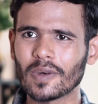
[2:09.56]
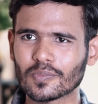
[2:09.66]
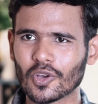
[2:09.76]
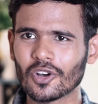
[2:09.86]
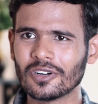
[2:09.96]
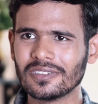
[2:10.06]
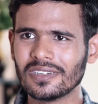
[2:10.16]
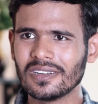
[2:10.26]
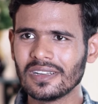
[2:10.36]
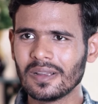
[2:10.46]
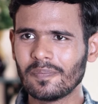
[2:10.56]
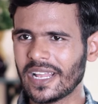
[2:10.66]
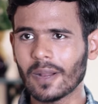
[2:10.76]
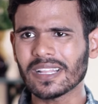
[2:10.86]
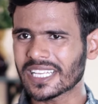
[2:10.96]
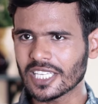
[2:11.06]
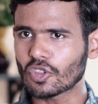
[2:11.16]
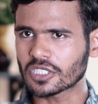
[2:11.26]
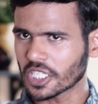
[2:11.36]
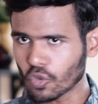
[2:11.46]
मत बोलो मिलन ने किसी
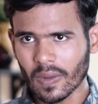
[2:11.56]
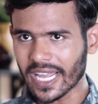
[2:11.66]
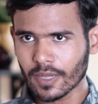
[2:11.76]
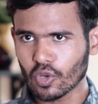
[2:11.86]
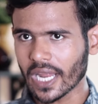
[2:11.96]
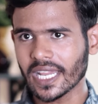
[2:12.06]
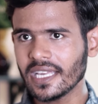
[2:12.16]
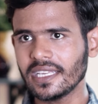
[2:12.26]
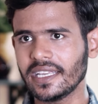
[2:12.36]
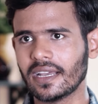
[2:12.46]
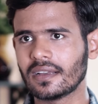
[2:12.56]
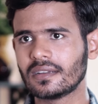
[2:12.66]
दोस्त से तुम्हारी बुराई नहीं की है